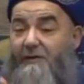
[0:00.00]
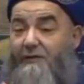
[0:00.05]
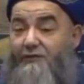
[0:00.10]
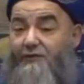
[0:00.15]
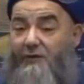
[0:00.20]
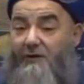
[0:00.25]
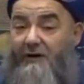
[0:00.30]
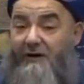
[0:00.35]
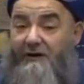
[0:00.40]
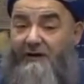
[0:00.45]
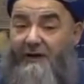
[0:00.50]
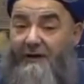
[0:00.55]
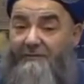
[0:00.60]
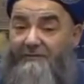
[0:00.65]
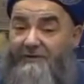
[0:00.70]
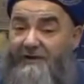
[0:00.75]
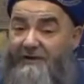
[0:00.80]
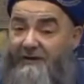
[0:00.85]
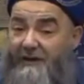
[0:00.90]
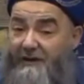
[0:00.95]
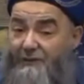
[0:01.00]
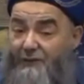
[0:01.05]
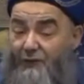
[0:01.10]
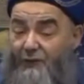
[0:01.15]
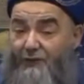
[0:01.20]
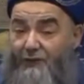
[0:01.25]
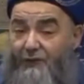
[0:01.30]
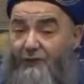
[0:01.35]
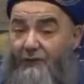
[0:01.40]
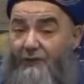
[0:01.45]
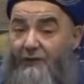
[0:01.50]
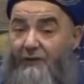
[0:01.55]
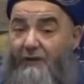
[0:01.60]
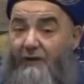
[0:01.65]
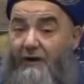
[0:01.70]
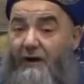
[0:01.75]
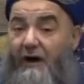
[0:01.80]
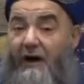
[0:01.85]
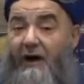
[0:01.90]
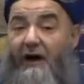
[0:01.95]
üçüne kadar bize ders okuttu.
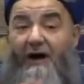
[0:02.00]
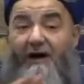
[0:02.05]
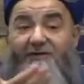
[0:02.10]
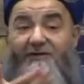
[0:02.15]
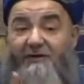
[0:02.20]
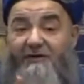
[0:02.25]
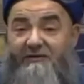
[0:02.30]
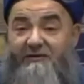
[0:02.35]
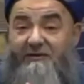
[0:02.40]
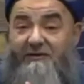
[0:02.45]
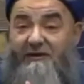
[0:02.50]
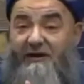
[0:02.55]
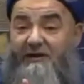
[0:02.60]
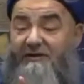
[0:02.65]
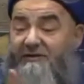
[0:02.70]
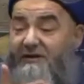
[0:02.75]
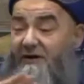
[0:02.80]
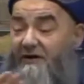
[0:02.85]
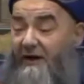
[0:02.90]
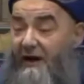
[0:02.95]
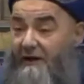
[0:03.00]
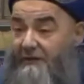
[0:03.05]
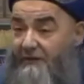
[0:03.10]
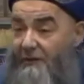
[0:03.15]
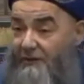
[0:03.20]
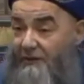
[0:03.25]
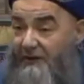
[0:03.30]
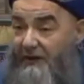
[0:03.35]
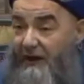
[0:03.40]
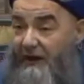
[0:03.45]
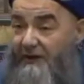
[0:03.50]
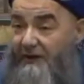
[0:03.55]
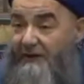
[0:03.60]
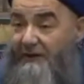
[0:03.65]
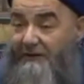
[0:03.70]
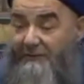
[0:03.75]
Acıktık deyince kalktı orada